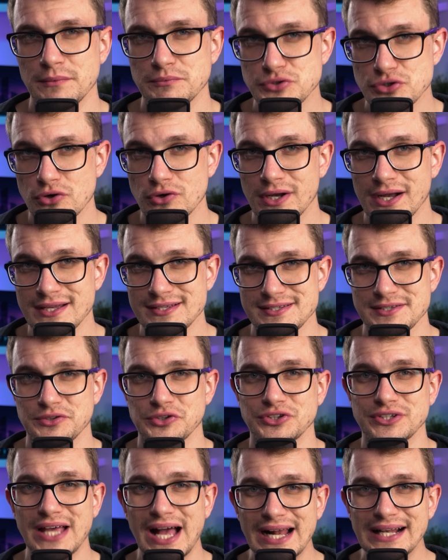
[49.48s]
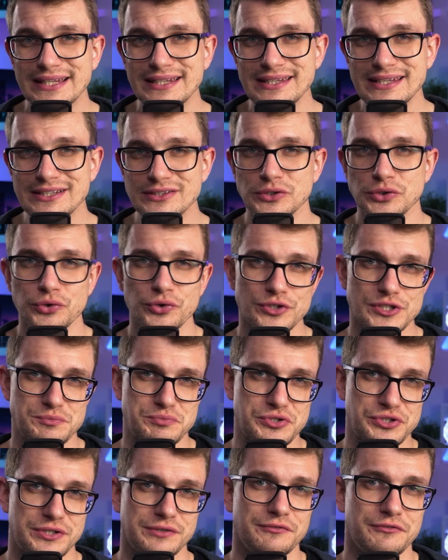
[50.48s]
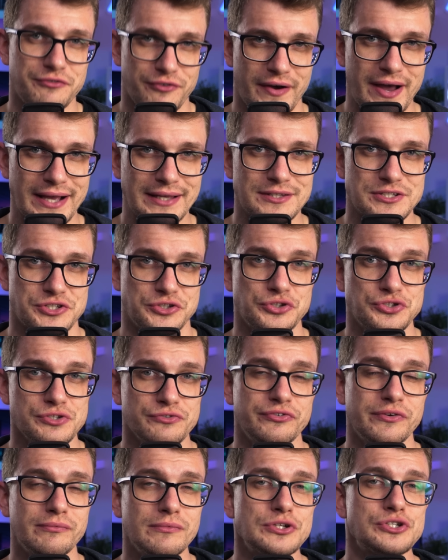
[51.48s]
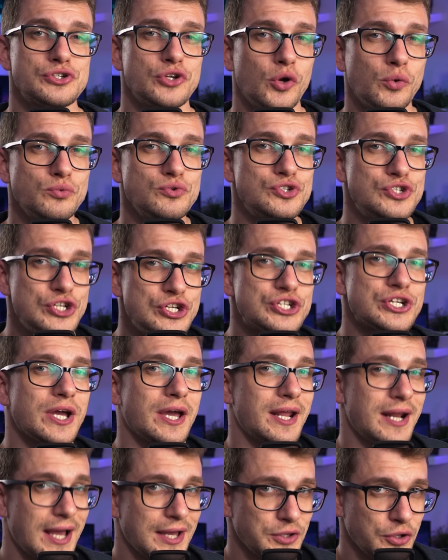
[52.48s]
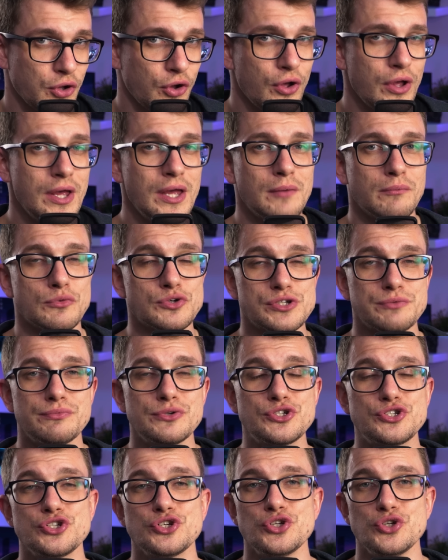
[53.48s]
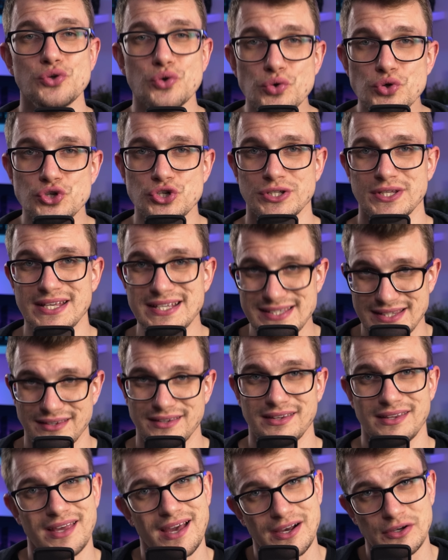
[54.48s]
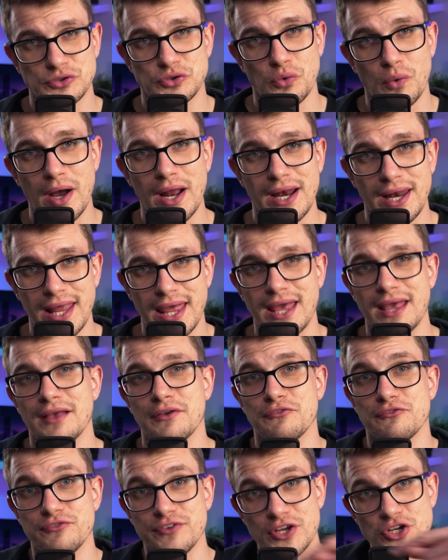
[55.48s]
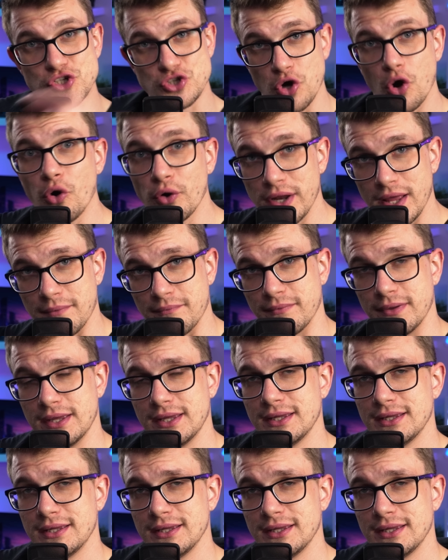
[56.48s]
Przy okazji totalnie ignorując przy tym fakt, że to co wymyślą dzisiaj rano może być już niestety nieaktualne wieczorem